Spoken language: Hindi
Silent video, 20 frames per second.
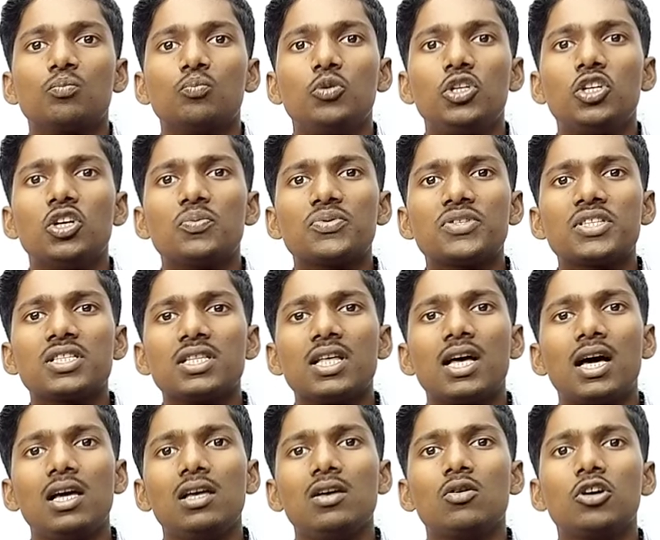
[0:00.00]
वीडियो पसंद
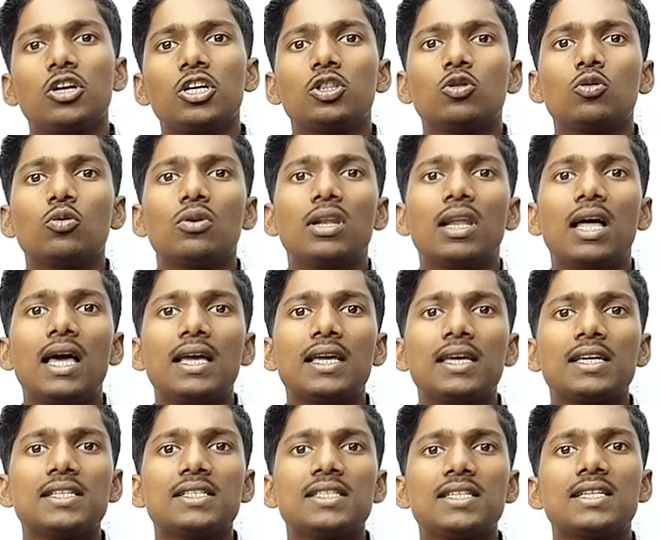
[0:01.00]
आई होगी तो
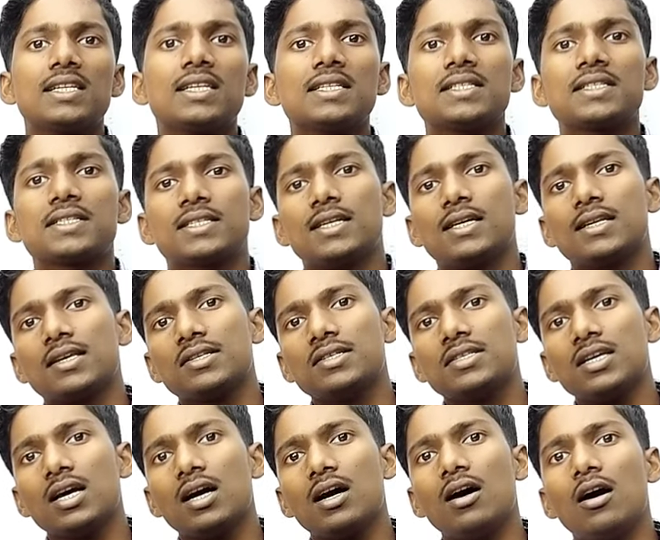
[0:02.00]
लाइक कीजिएगा शेयर
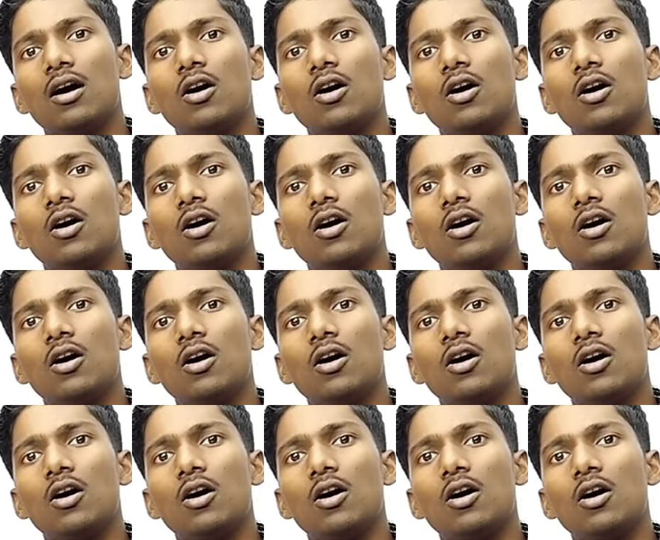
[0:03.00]
कीजिएगा